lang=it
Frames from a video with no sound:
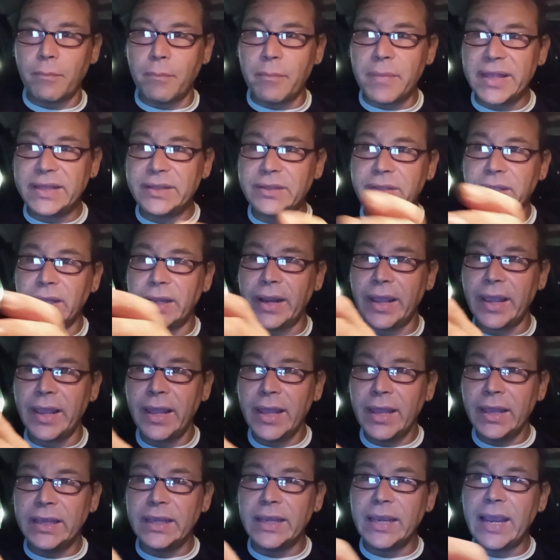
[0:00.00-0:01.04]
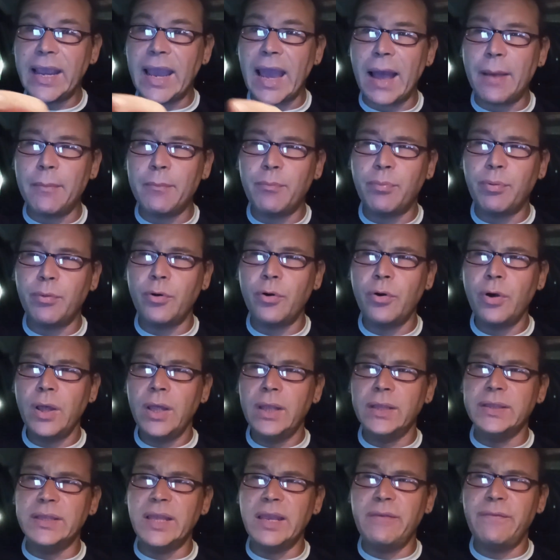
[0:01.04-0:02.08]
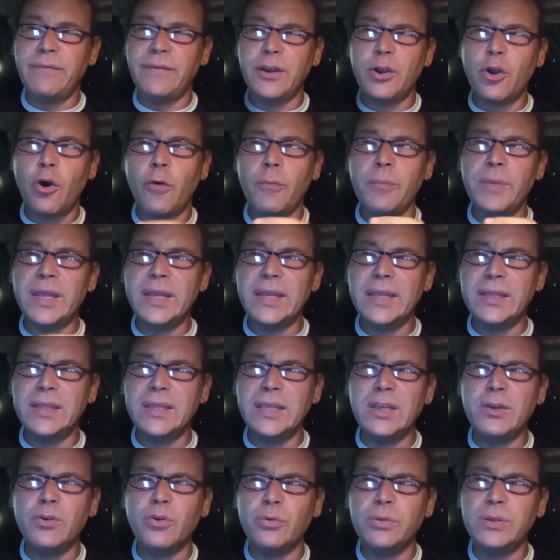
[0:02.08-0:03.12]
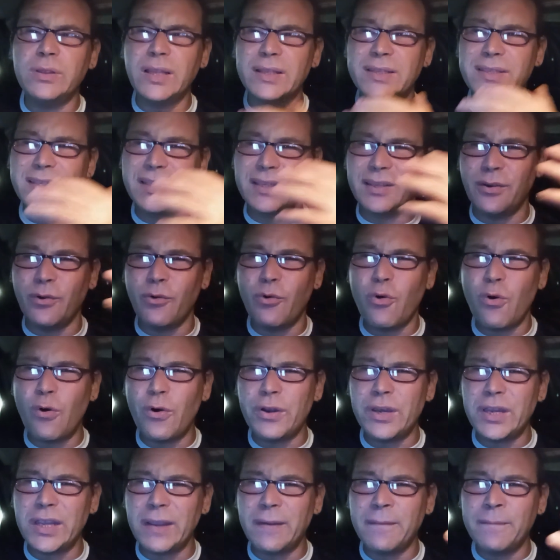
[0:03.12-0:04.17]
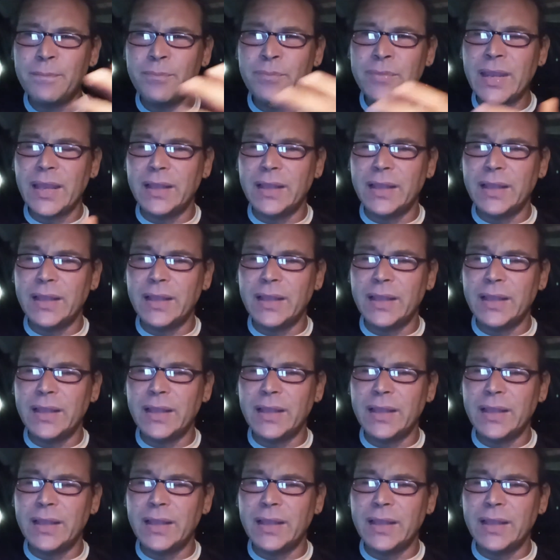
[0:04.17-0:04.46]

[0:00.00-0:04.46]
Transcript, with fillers: mettere in campo dei fenomeni di inondazioni,